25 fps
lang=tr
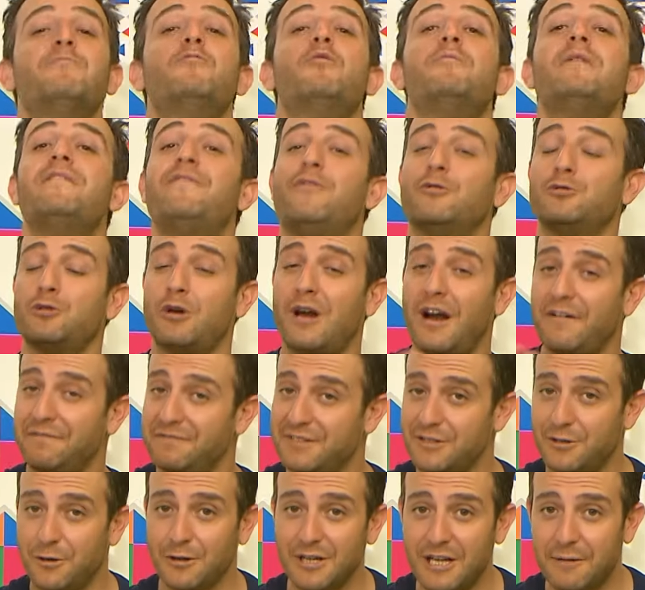Bu bir
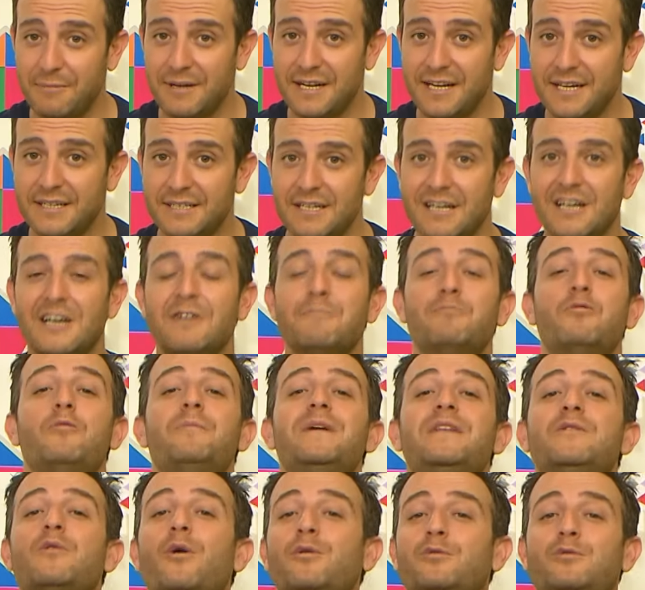fotoğraflık olabilir, bu
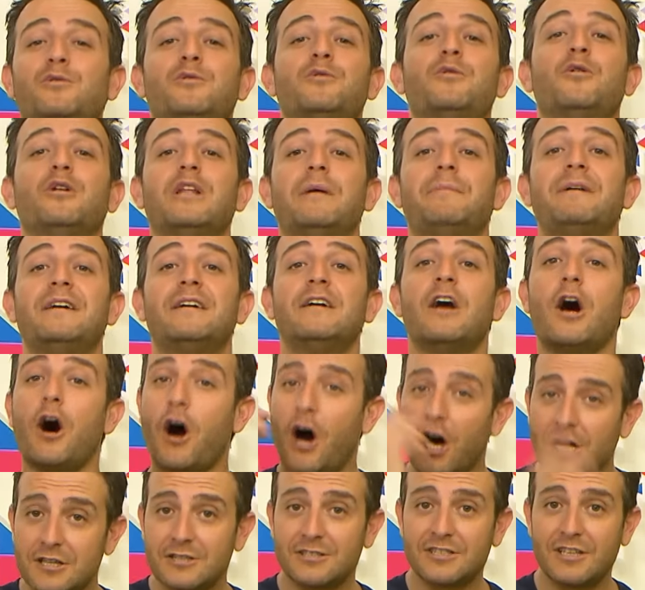bir notluk olabilir.
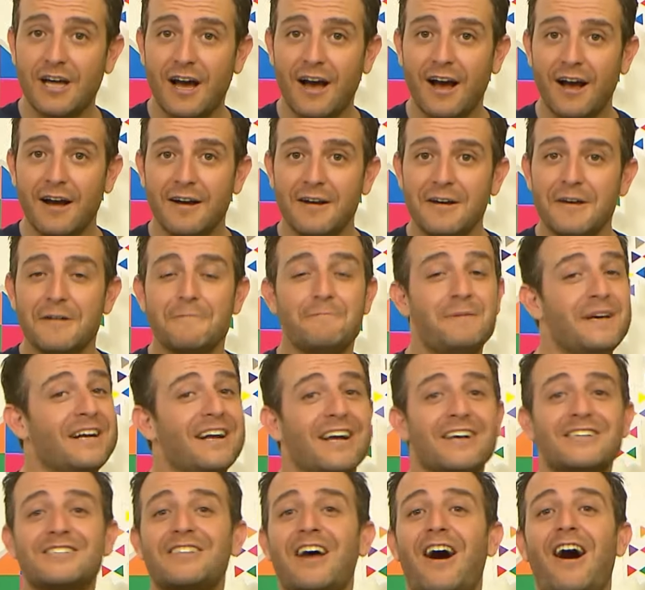Hatta
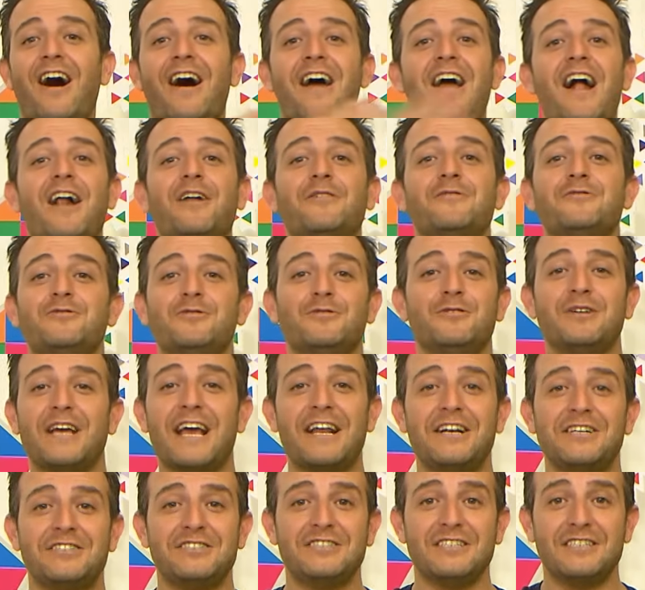biraz daha hayal gücünü
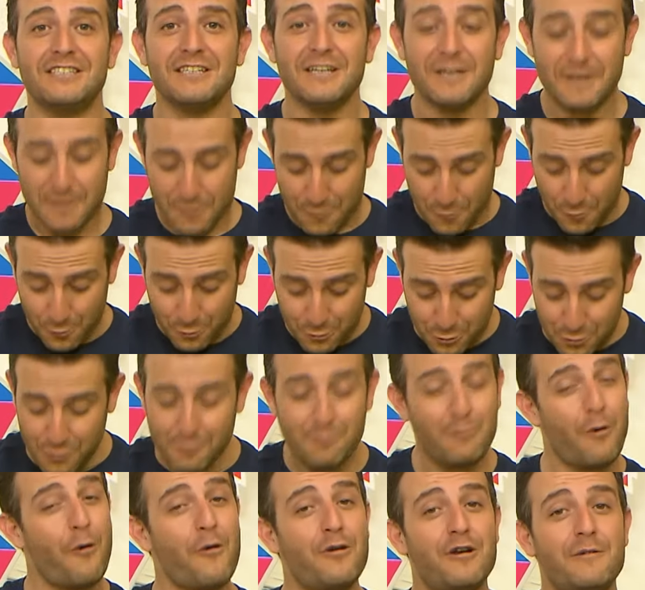geliştir,
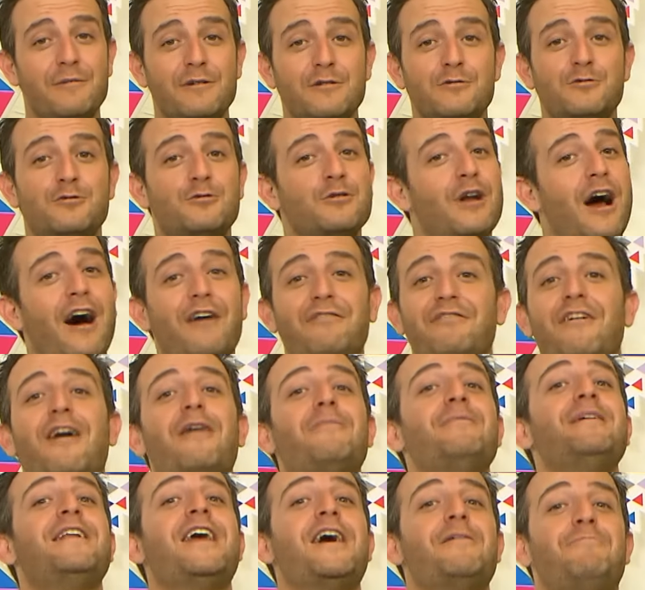uzun boylu bir
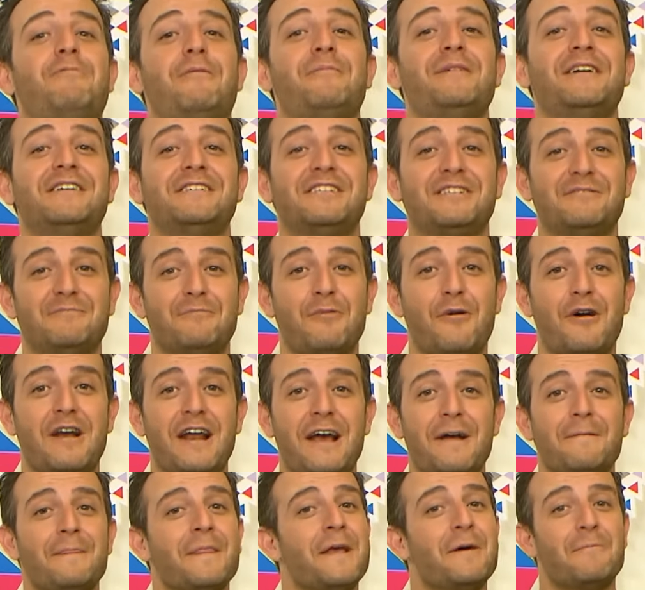zürafa bile yapabilirsin
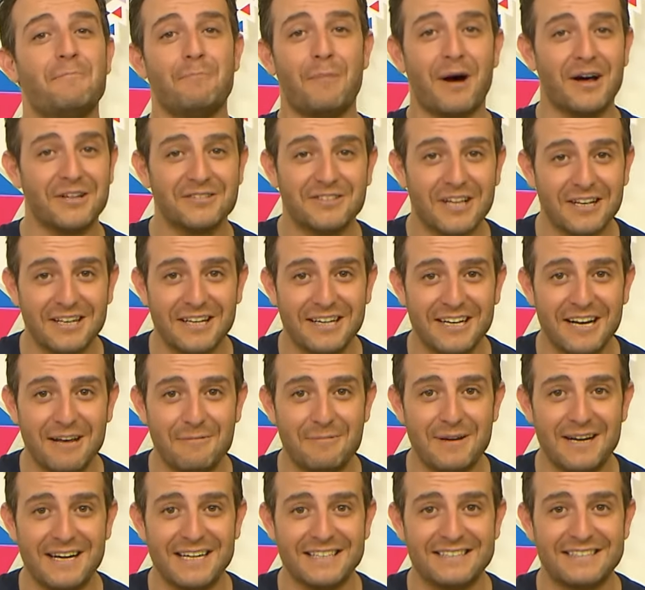böyle
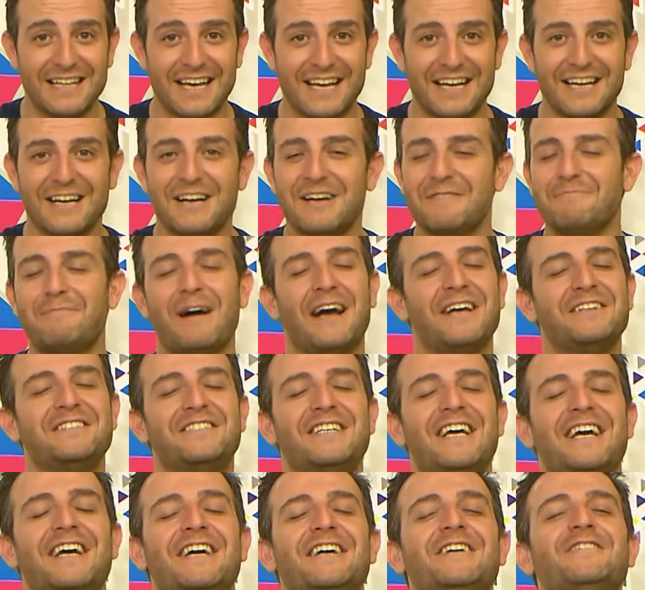mandalıyla birlikte.
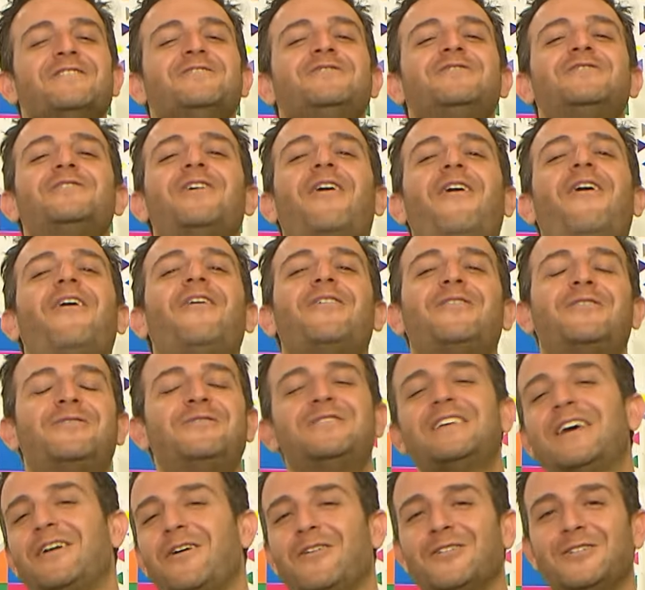Bence çok
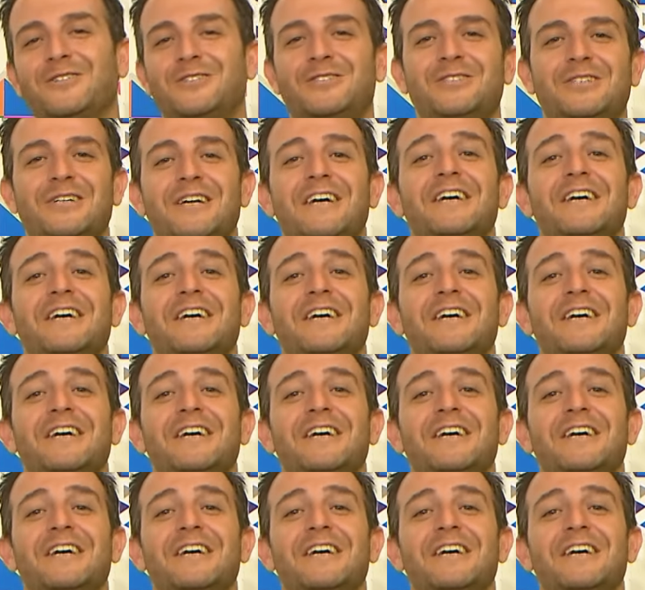güzel olur.